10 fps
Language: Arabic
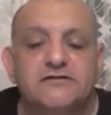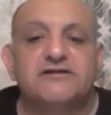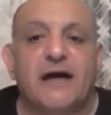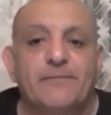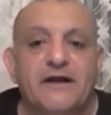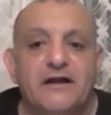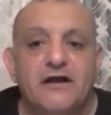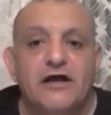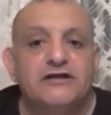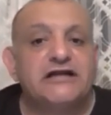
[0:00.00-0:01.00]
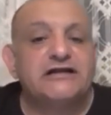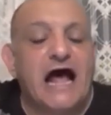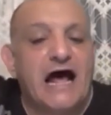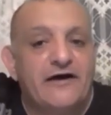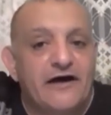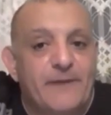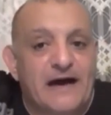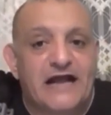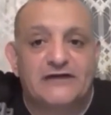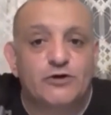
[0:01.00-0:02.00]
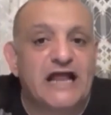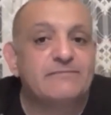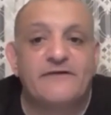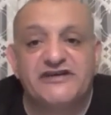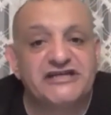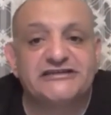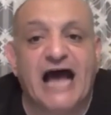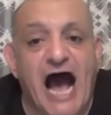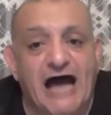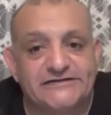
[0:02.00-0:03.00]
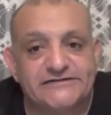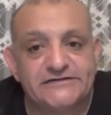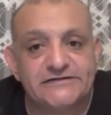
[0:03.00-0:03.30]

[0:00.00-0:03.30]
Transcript: تطبل تطلع بره تقول لك مفيش اتهاد